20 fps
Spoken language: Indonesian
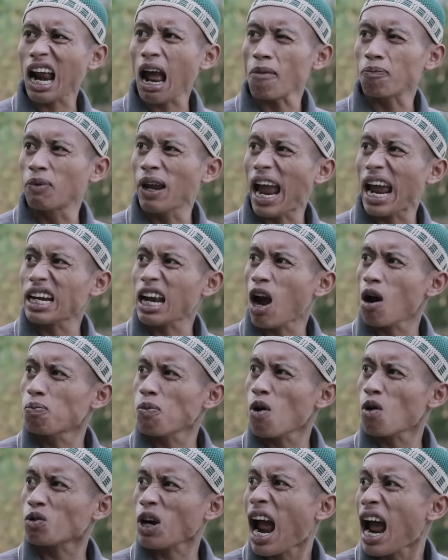rabi enak
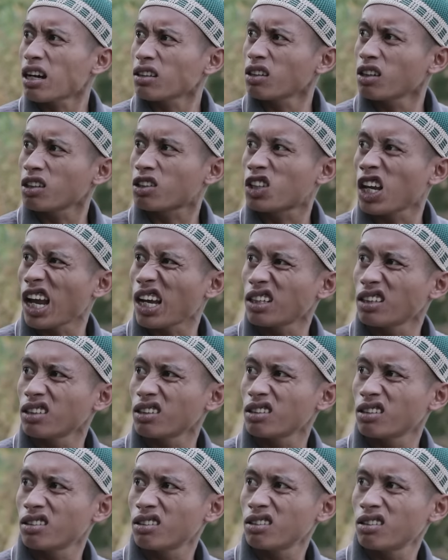apa orang lho, Din.
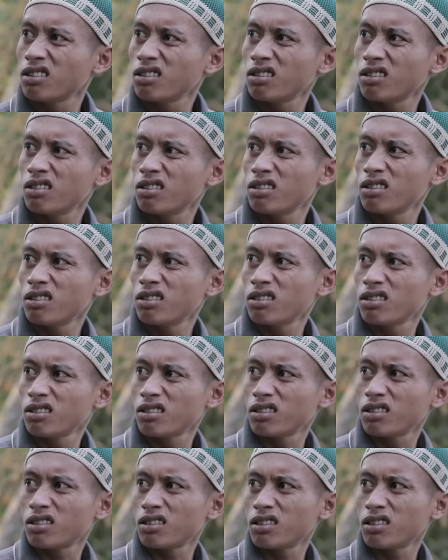Enak.